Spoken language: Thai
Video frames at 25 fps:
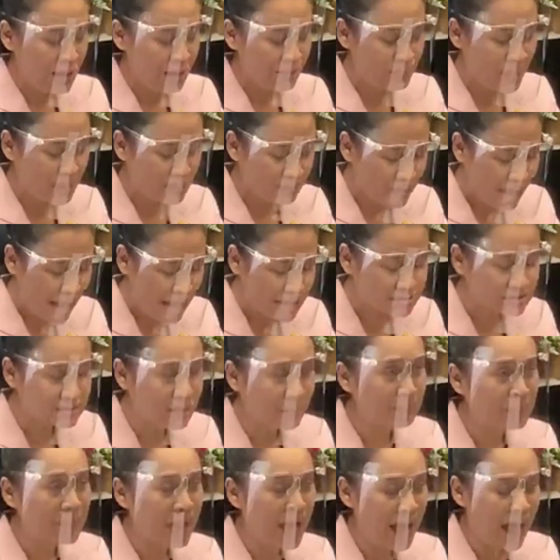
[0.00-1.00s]
เป็นรายสั
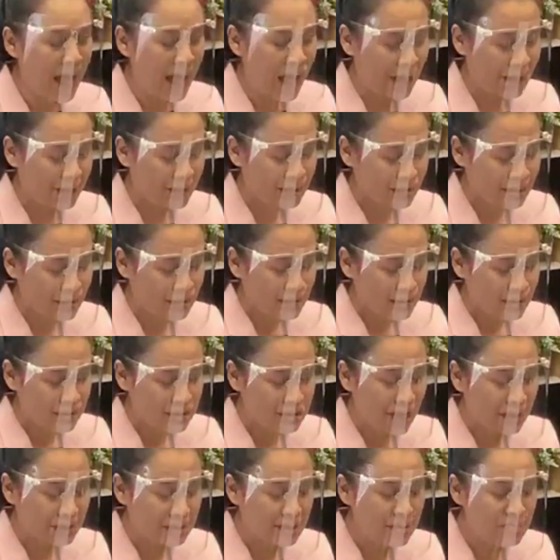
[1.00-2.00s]
ปดาห์
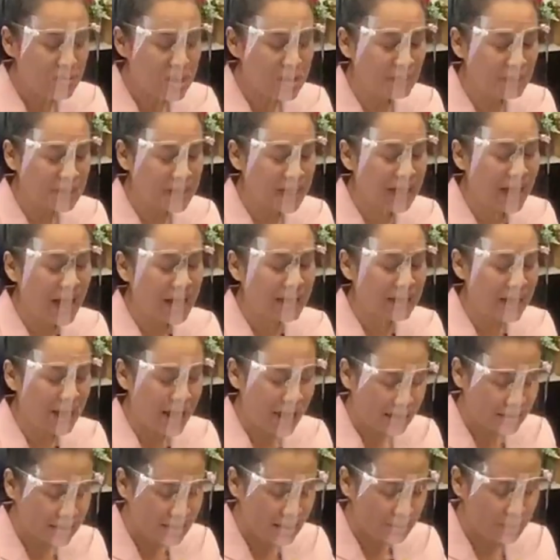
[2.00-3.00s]
จัดให้มีบริการอา
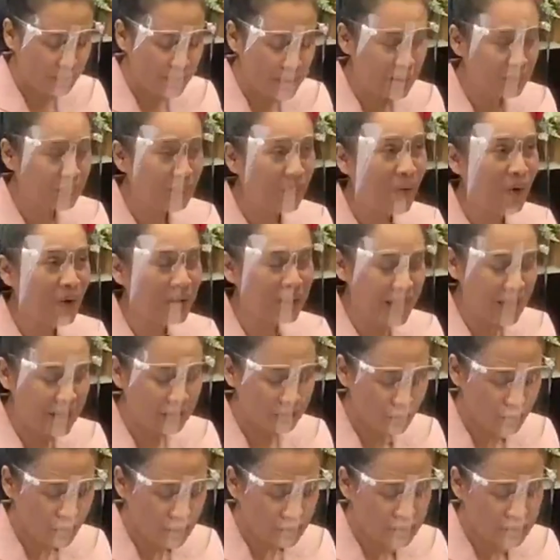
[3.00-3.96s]
หารอย่างเพียงพอ และทั่ว